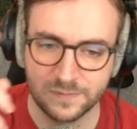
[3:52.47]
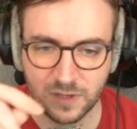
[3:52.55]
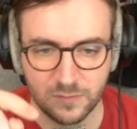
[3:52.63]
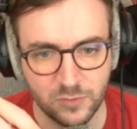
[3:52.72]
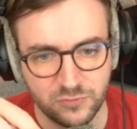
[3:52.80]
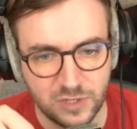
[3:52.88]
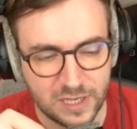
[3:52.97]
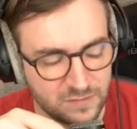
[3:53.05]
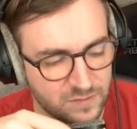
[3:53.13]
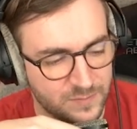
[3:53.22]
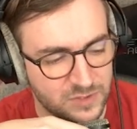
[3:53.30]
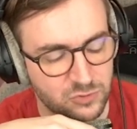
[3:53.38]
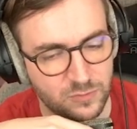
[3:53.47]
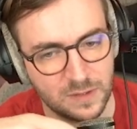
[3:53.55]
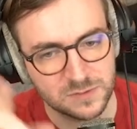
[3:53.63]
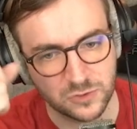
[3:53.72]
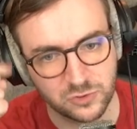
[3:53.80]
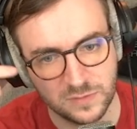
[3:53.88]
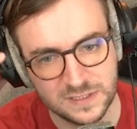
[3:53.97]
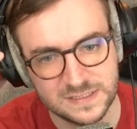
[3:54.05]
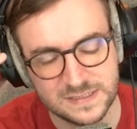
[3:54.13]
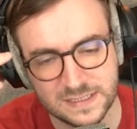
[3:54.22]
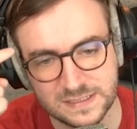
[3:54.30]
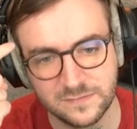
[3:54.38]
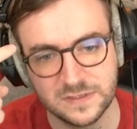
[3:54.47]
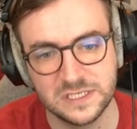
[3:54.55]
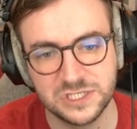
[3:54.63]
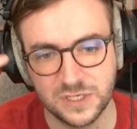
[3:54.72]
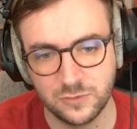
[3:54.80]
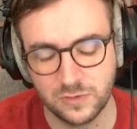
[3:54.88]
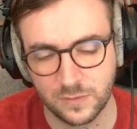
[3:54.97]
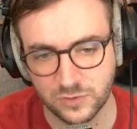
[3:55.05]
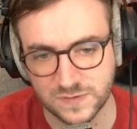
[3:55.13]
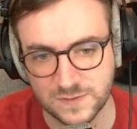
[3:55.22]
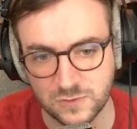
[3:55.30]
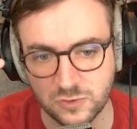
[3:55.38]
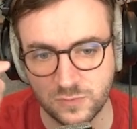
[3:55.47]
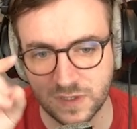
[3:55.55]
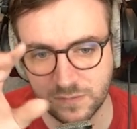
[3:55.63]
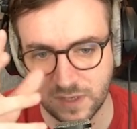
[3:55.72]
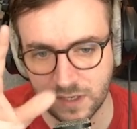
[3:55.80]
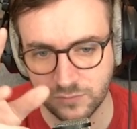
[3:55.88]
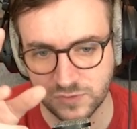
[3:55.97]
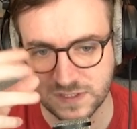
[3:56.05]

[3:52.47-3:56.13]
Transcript: primaire populaire, elle vient pas de nulle part parce qu'en 2017, il y avait déjà eu un processus de primaire un peu